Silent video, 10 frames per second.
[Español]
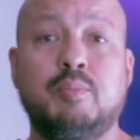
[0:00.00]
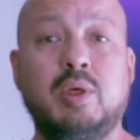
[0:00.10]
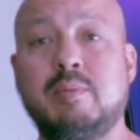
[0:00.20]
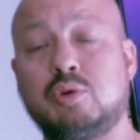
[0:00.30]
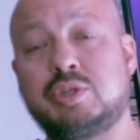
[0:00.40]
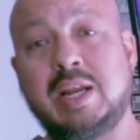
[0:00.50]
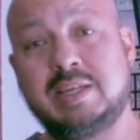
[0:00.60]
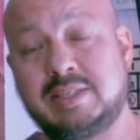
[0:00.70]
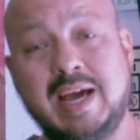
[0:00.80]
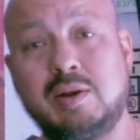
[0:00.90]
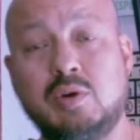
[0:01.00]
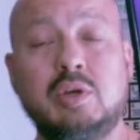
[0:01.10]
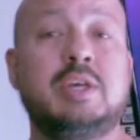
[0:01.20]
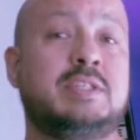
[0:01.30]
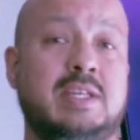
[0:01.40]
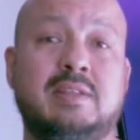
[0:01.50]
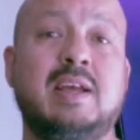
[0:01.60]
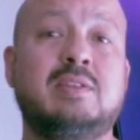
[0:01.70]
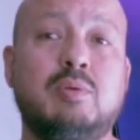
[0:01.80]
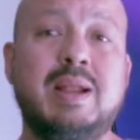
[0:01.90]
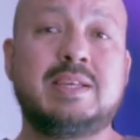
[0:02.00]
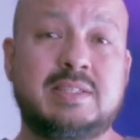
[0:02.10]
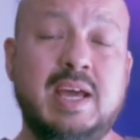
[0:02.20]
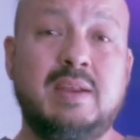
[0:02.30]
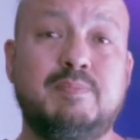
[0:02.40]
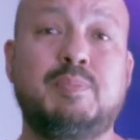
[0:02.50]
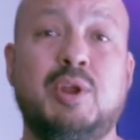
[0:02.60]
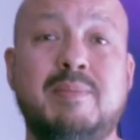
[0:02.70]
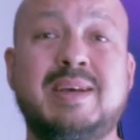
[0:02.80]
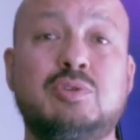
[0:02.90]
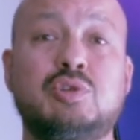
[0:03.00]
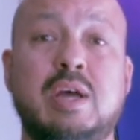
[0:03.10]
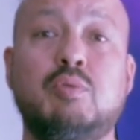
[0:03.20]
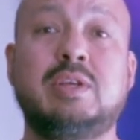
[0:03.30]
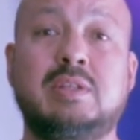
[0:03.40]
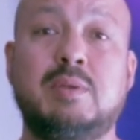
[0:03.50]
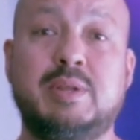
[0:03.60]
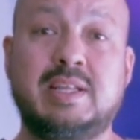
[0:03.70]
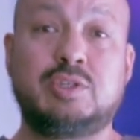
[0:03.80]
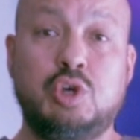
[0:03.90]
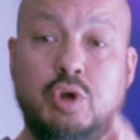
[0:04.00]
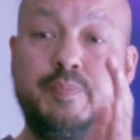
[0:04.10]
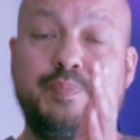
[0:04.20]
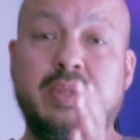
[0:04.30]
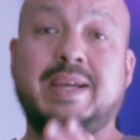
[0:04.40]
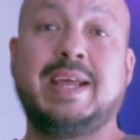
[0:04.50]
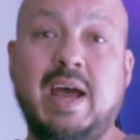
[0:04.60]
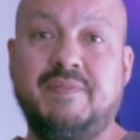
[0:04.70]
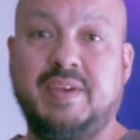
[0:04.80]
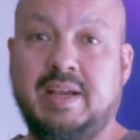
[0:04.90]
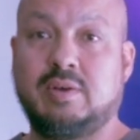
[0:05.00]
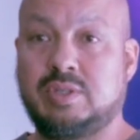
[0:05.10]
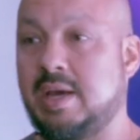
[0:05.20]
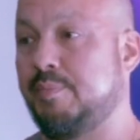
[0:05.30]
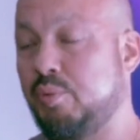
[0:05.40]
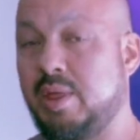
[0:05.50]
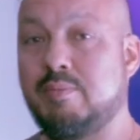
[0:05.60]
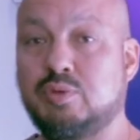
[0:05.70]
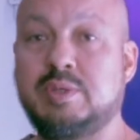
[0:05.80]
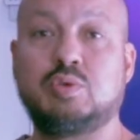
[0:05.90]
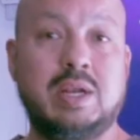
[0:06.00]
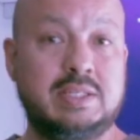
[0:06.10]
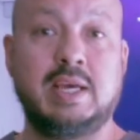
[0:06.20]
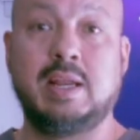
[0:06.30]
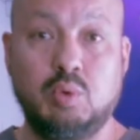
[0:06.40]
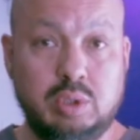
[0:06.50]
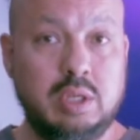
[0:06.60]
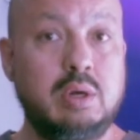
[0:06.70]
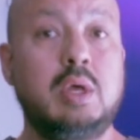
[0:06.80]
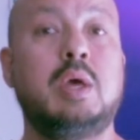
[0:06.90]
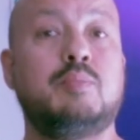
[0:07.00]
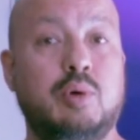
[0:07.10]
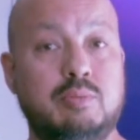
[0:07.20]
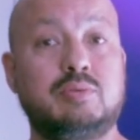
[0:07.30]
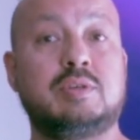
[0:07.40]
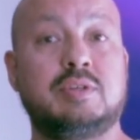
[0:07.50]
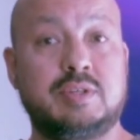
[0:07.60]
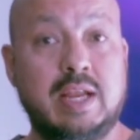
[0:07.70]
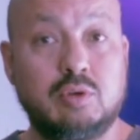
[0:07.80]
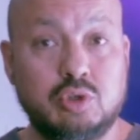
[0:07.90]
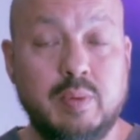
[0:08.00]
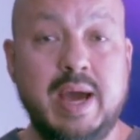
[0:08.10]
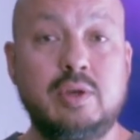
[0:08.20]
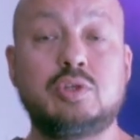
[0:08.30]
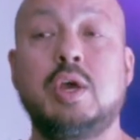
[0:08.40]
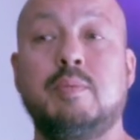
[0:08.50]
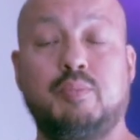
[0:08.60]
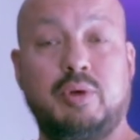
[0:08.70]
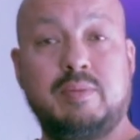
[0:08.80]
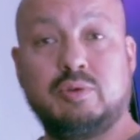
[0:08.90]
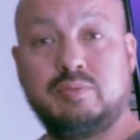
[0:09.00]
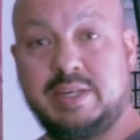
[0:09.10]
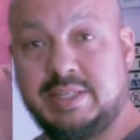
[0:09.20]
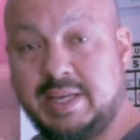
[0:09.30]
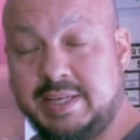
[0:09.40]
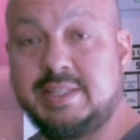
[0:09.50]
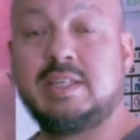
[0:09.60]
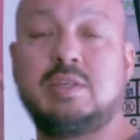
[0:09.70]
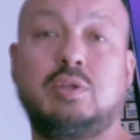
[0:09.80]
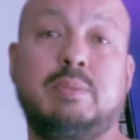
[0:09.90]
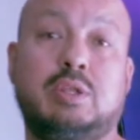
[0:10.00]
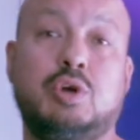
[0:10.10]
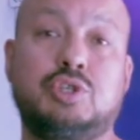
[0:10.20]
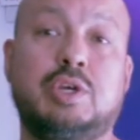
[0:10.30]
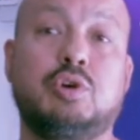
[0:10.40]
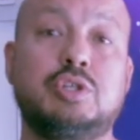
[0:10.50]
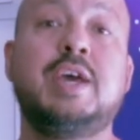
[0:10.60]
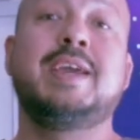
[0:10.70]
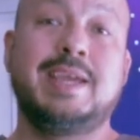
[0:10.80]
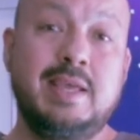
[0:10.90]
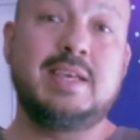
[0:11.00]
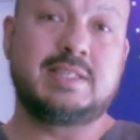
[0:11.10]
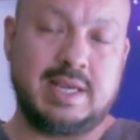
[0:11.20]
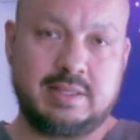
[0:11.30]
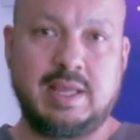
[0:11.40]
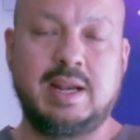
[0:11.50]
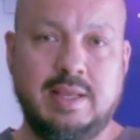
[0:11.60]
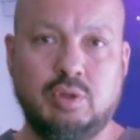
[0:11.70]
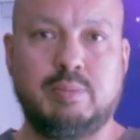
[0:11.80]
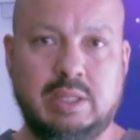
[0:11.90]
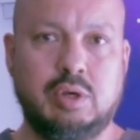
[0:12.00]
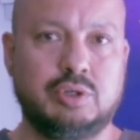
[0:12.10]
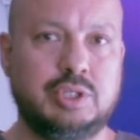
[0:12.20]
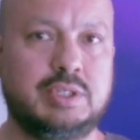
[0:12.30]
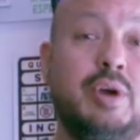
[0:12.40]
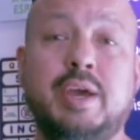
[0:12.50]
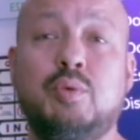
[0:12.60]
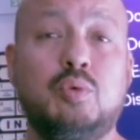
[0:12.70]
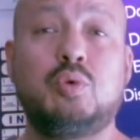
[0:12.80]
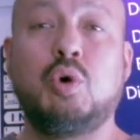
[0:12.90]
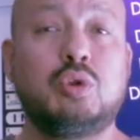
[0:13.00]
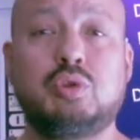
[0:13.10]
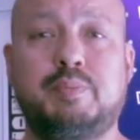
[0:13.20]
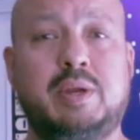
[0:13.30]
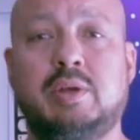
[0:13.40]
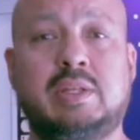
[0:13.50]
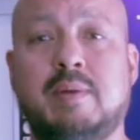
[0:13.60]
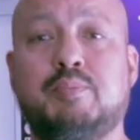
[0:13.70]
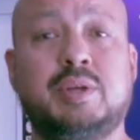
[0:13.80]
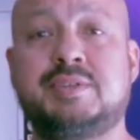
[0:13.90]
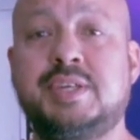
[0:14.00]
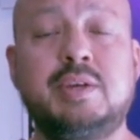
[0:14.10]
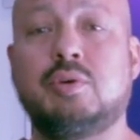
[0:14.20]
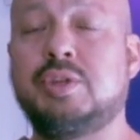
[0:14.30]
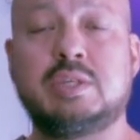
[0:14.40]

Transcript: podemos realizarlo sin tanto malestar, pero además nos da una interpretación gráfica, o sea, podemos visualizar el útero, podemos visualizar los ovarios podemos ver si hay quistes endometriósicos y descartar la endometriosis. En un corto periodo de tiempo, en 5 o